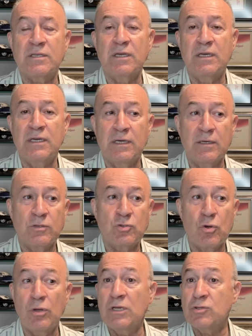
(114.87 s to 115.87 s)
Ee,
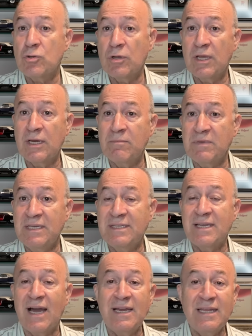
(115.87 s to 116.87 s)
şöyle söyleyelim
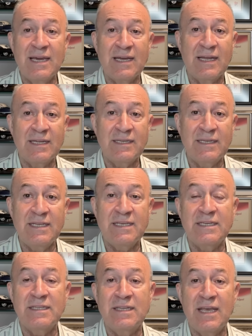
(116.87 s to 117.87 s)
İtalya
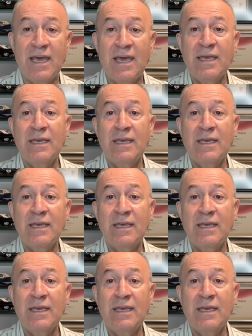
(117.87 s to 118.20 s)
liginde